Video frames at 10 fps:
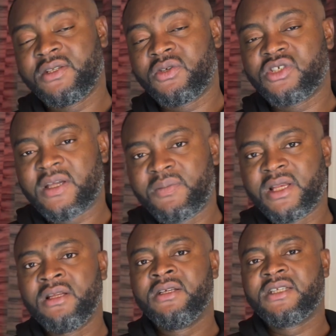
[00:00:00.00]
ce que
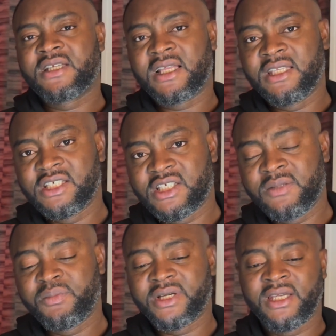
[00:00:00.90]
j'appelle
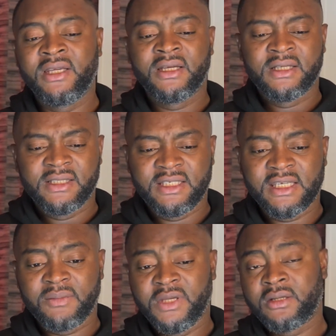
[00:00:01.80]
stratégie prix
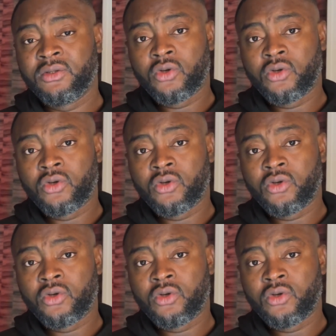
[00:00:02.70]
dynamique.